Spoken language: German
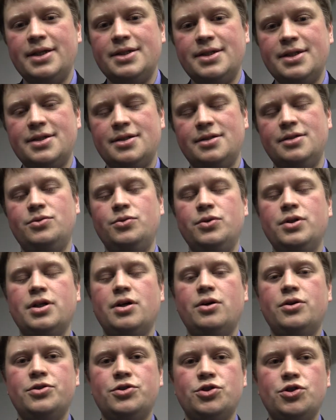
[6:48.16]
Es ist ein
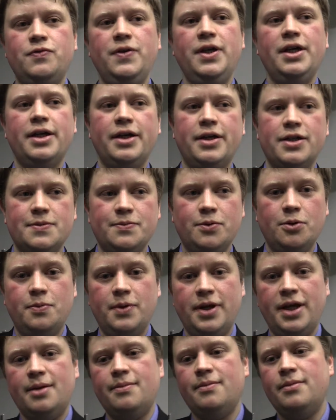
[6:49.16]
durchaus durchaus schwieriges
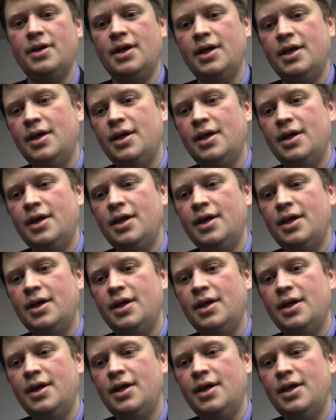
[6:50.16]
Problem.